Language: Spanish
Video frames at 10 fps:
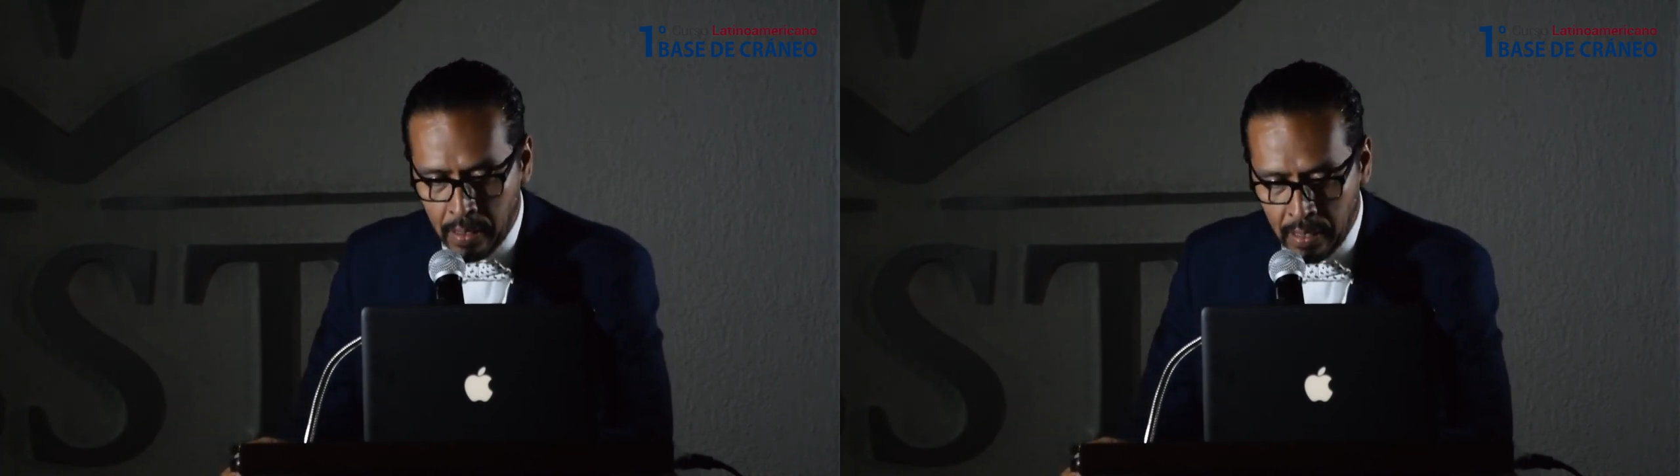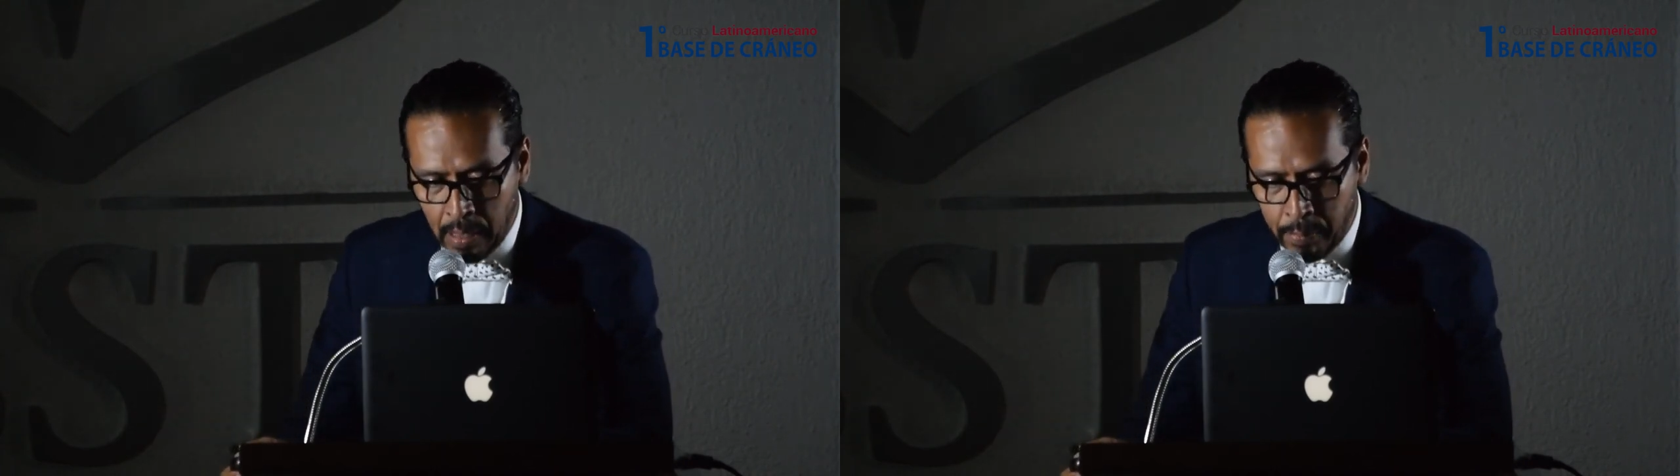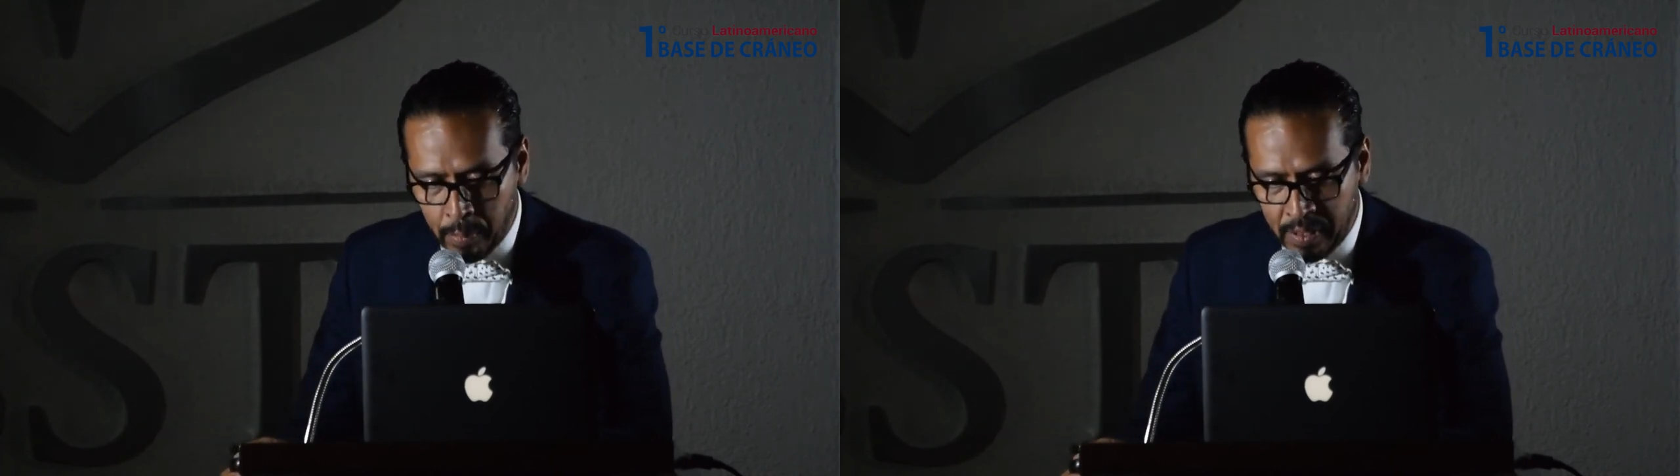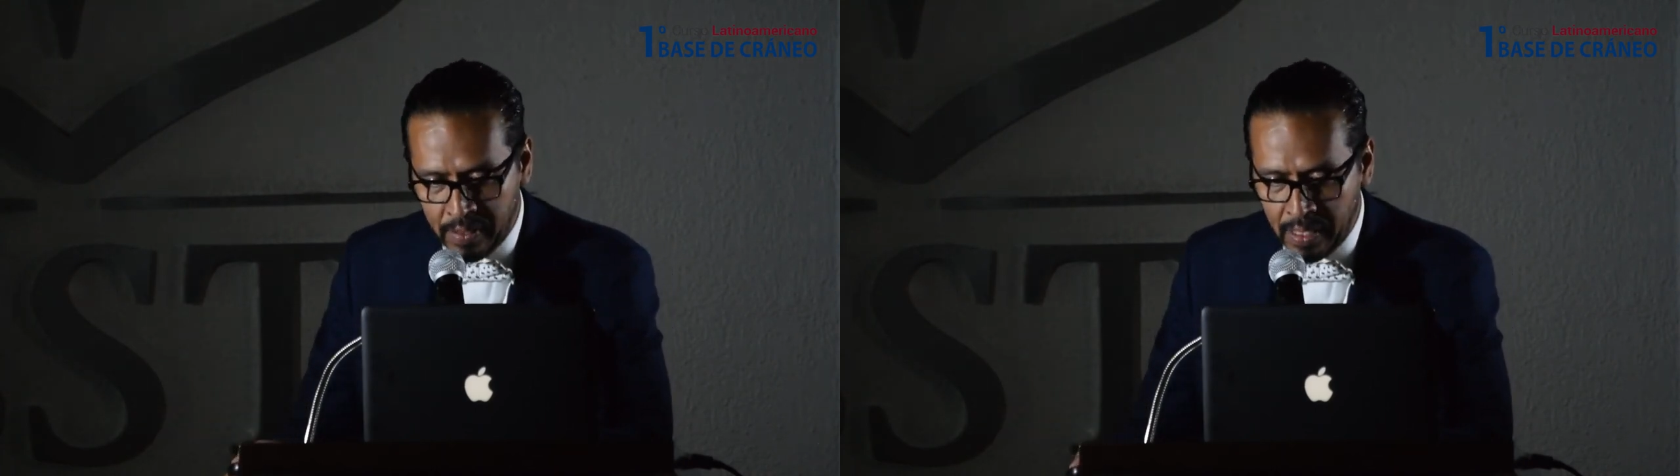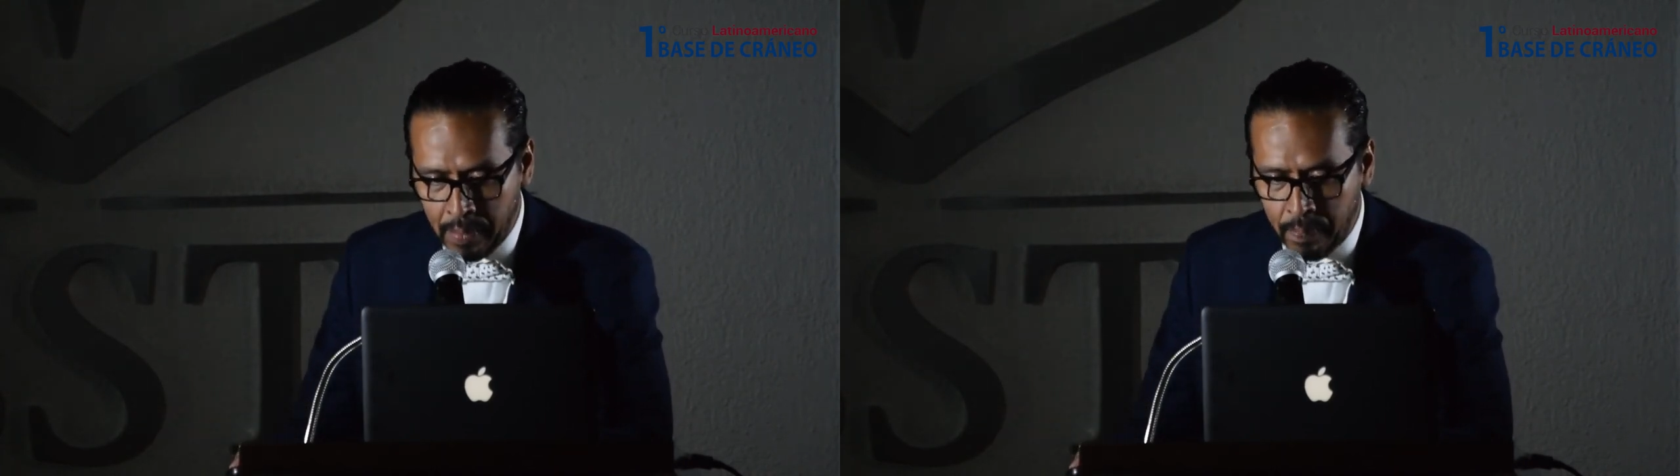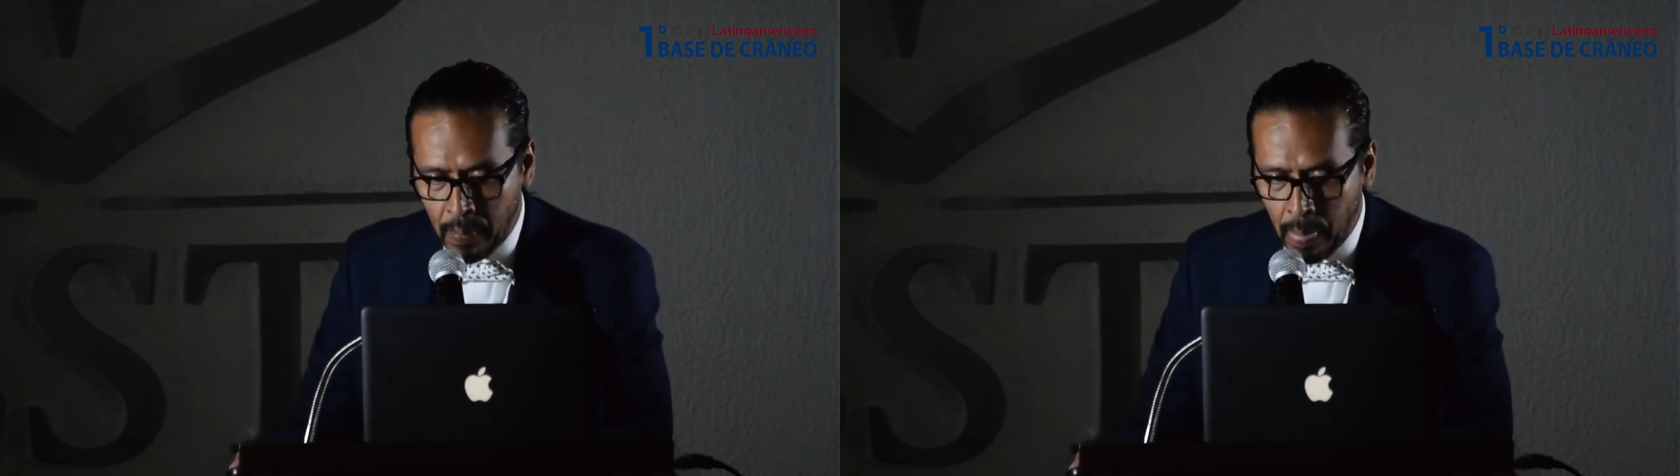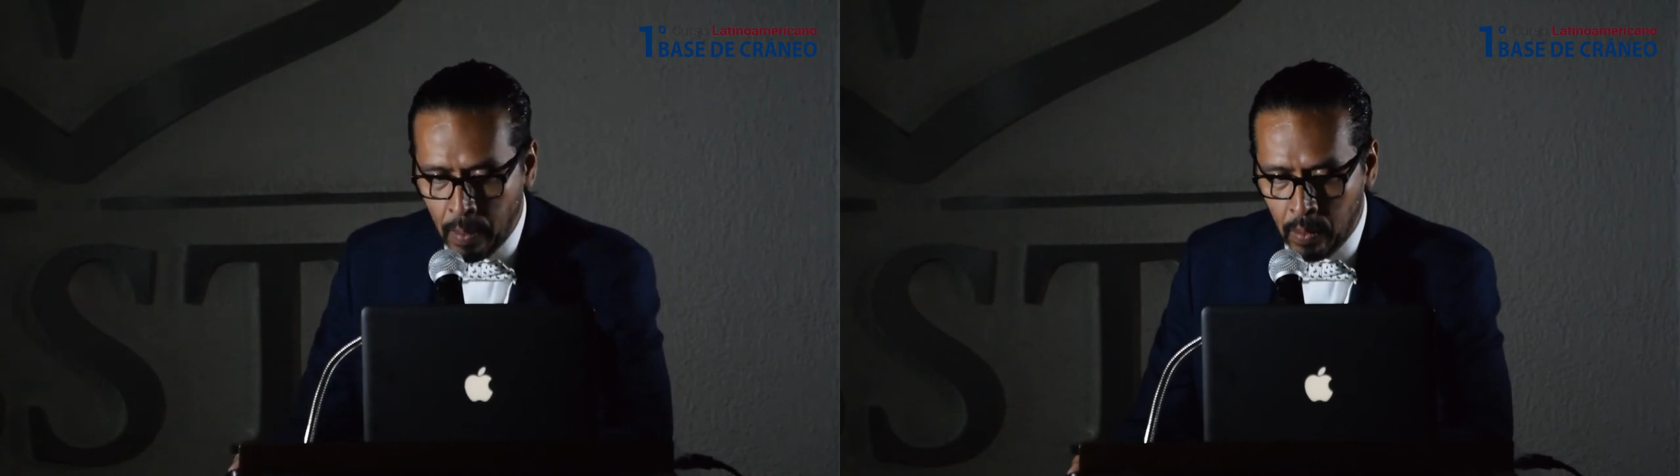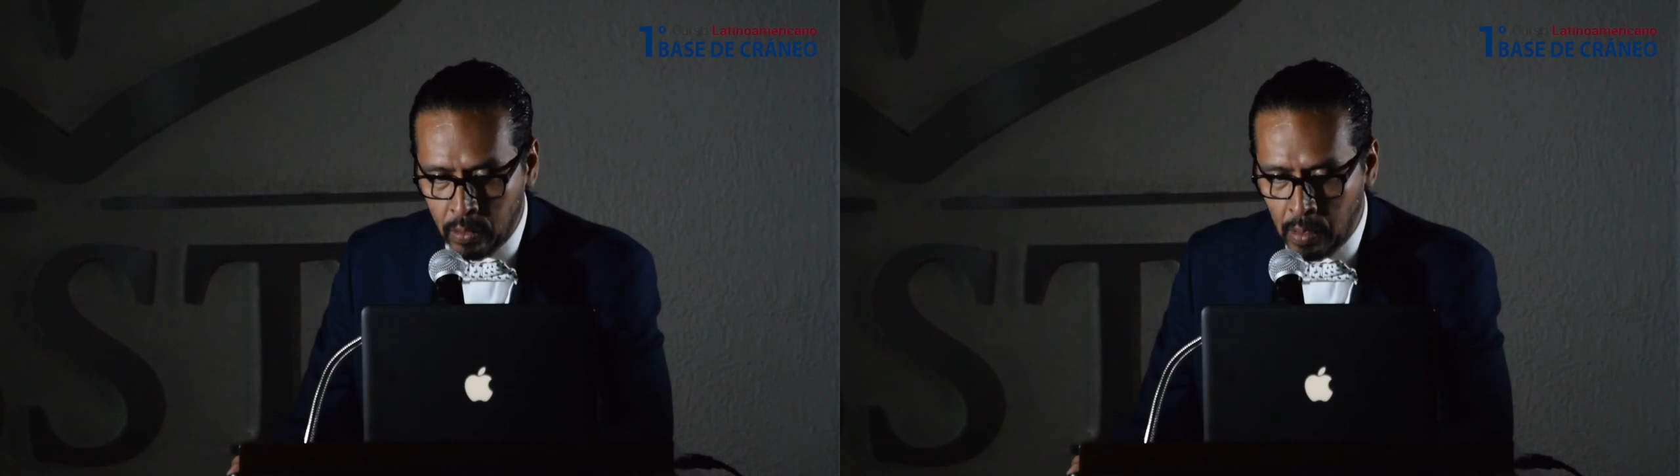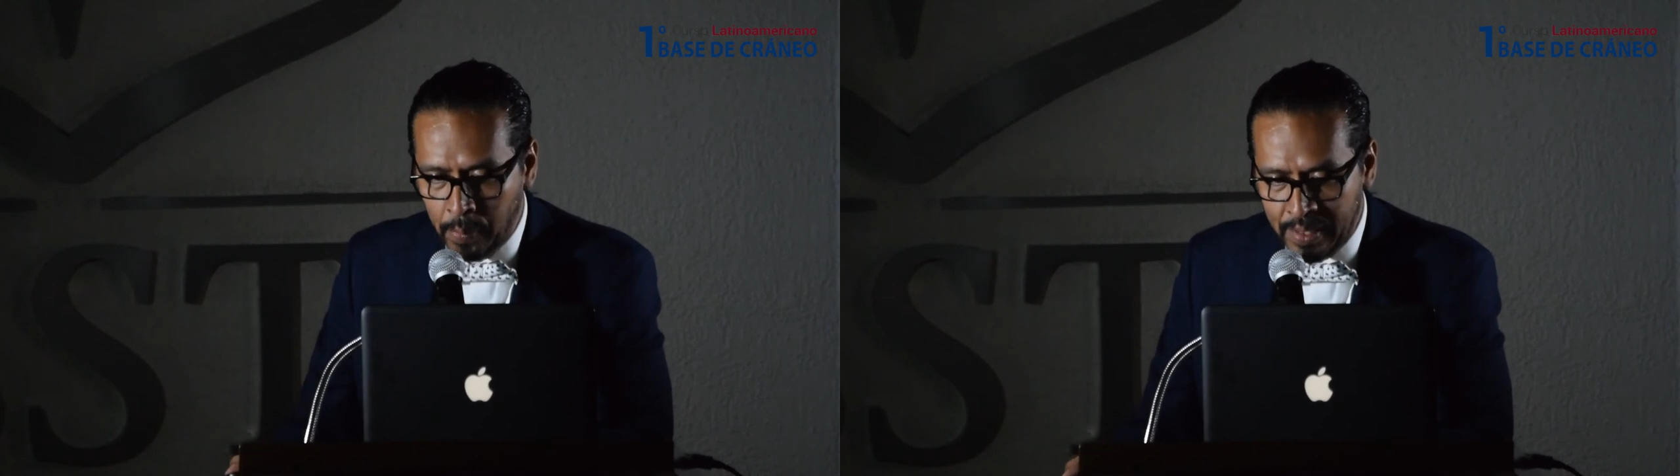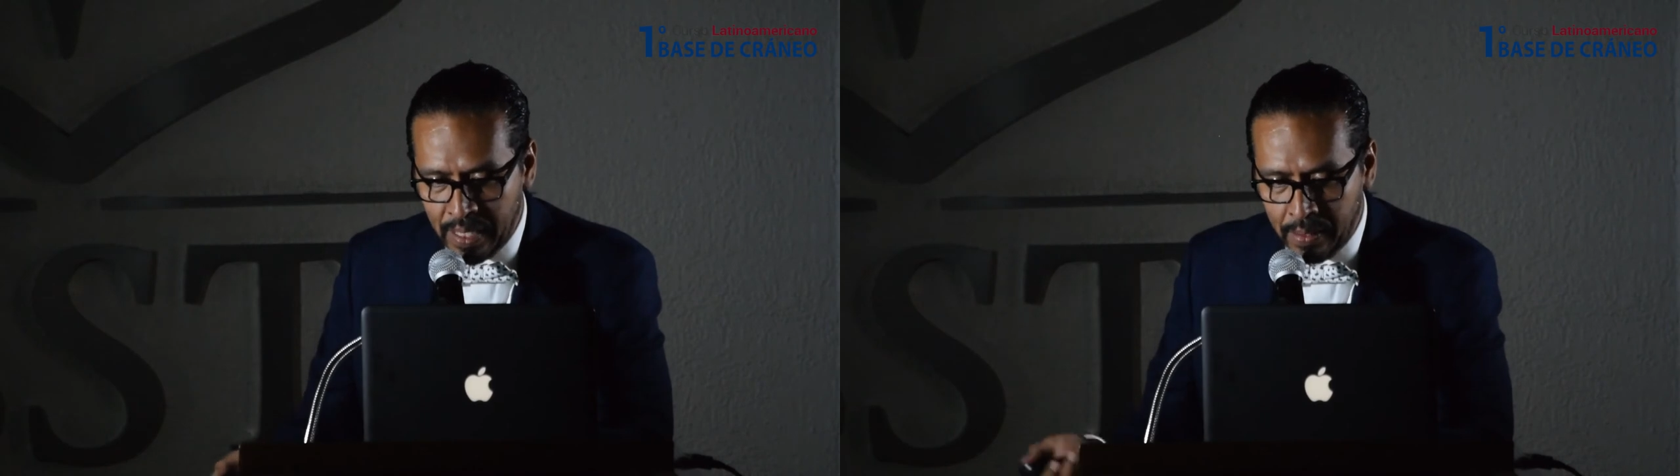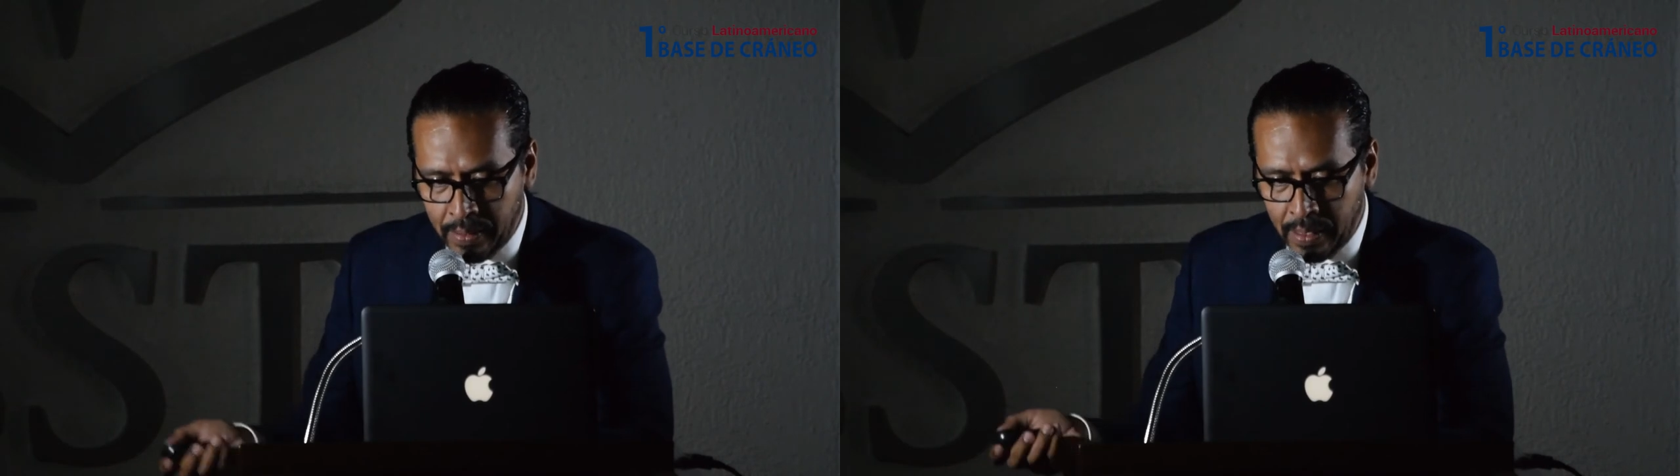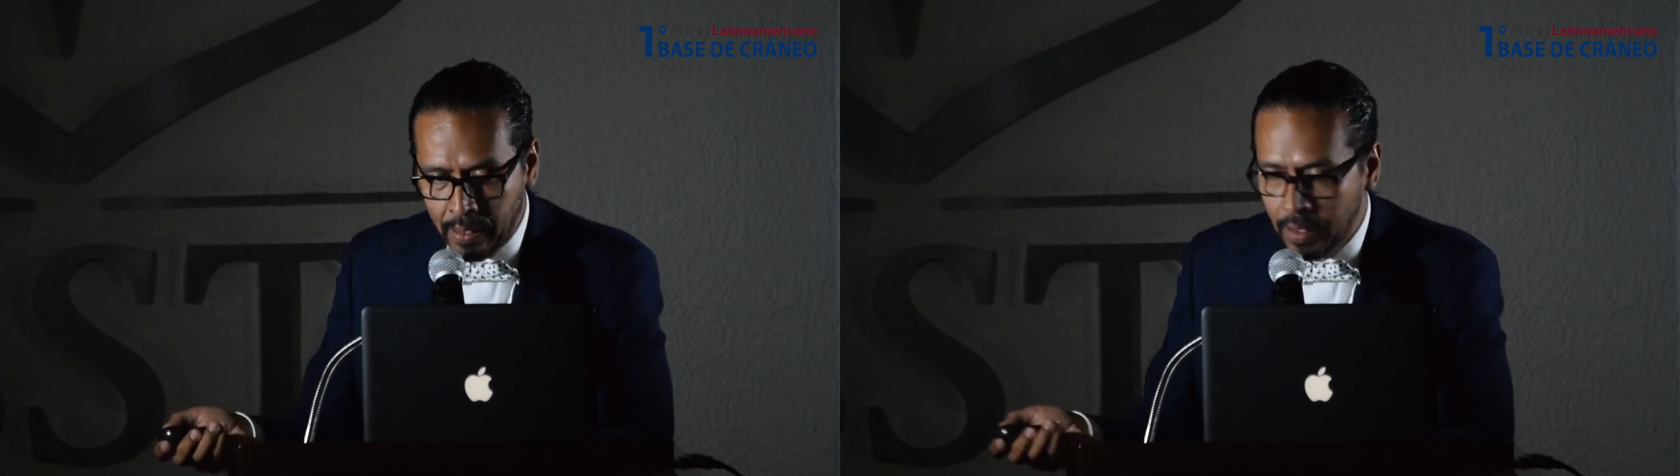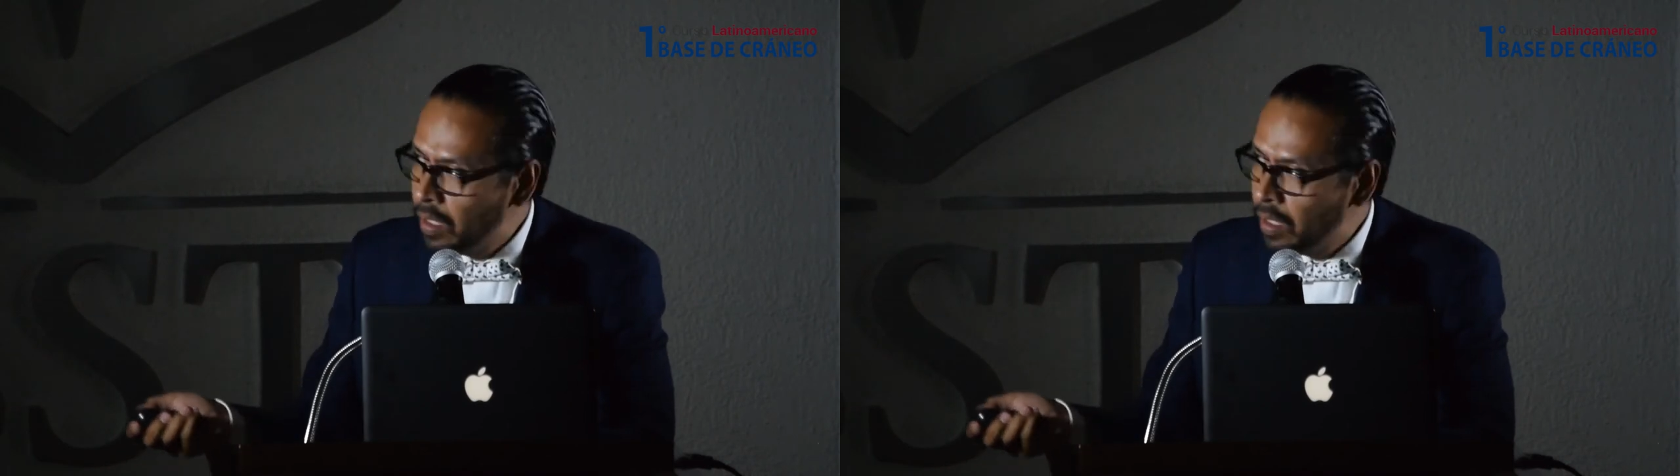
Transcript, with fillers: campimetría. Otra paciente,